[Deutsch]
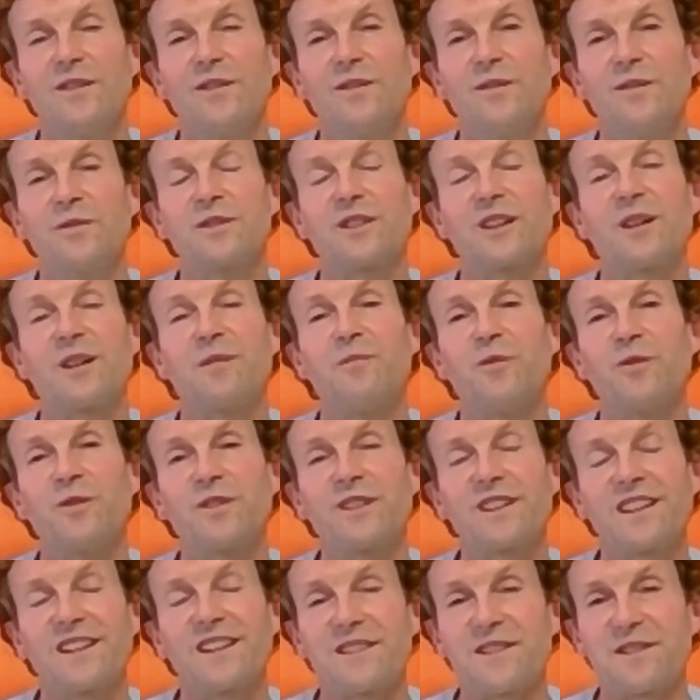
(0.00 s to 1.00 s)
Oder am
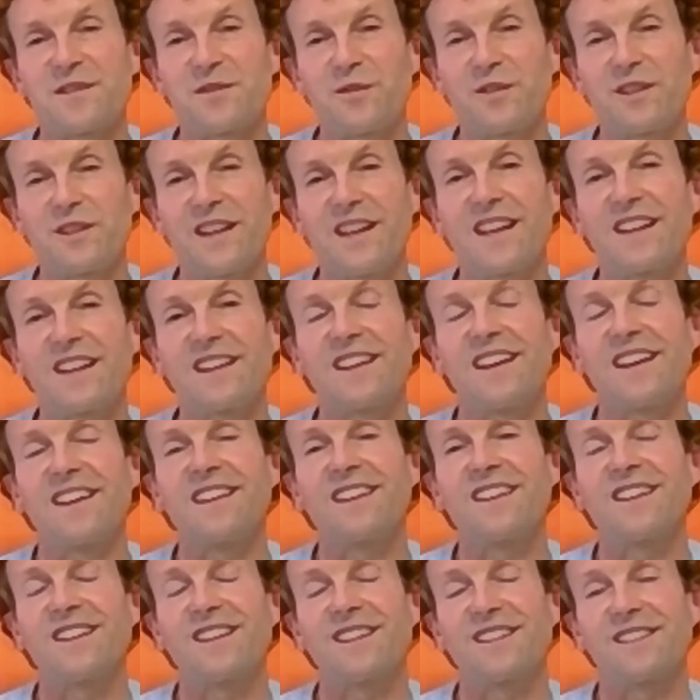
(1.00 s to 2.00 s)
Morgen solche,
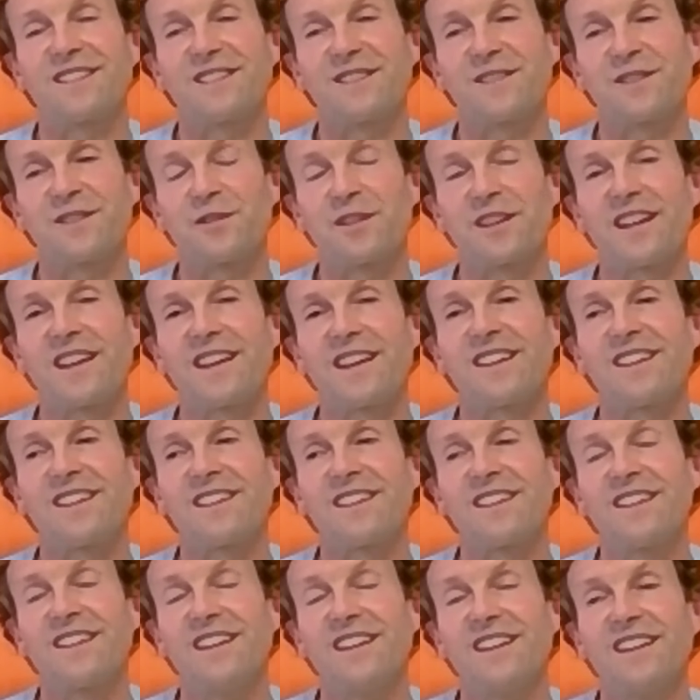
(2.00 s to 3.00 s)
Gedenk solche